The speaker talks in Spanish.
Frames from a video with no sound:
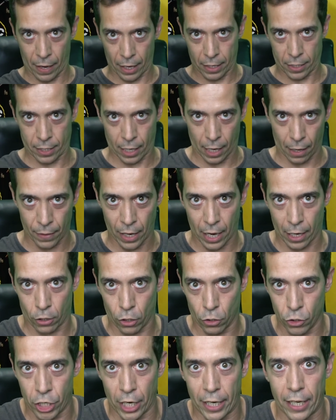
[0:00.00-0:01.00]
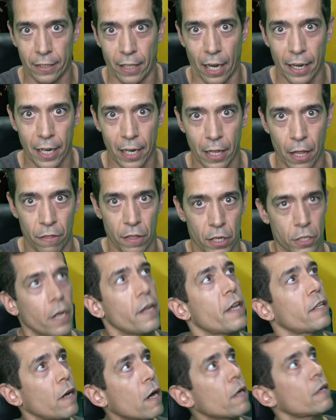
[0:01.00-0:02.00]
y vais a hablar con secretaría, le
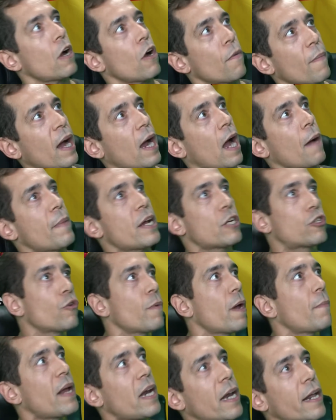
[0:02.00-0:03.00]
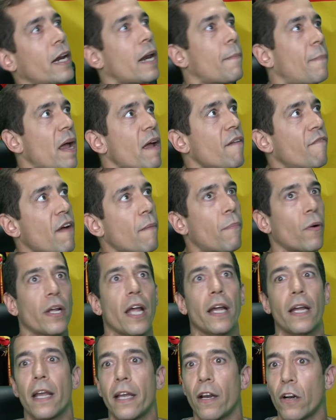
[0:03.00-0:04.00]
decís, oye, tranco, bájame, súbeme el IRPF
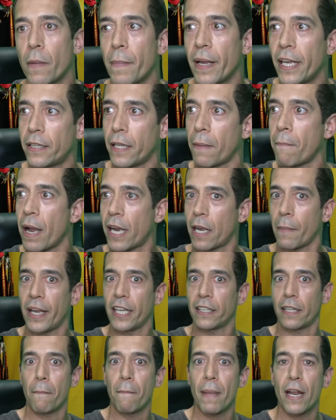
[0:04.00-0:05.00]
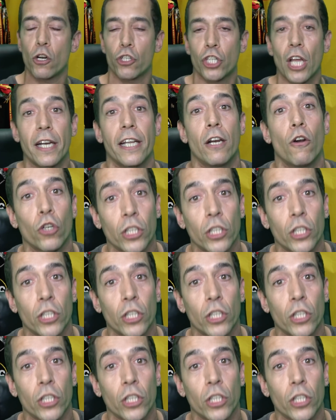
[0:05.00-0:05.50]
porque es que quiero que me quiten más, que me quiten menos, tal.